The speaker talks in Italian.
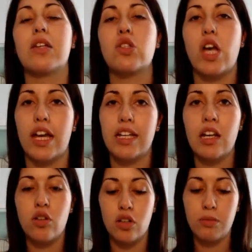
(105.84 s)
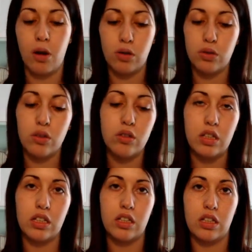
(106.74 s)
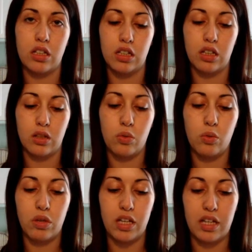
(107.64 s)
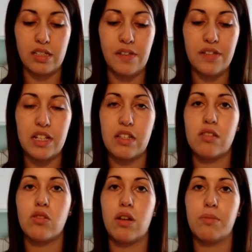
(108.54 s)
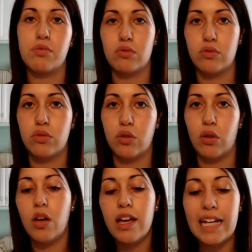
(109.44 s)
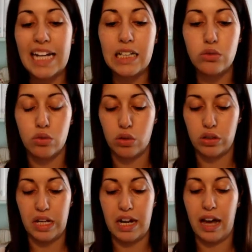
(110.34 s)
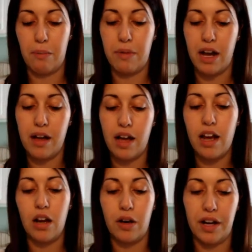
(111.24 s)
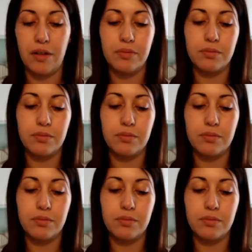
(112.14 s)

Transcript: cioè, il loro modo in cui definiscono appunto il trucco delle labbra. Allora,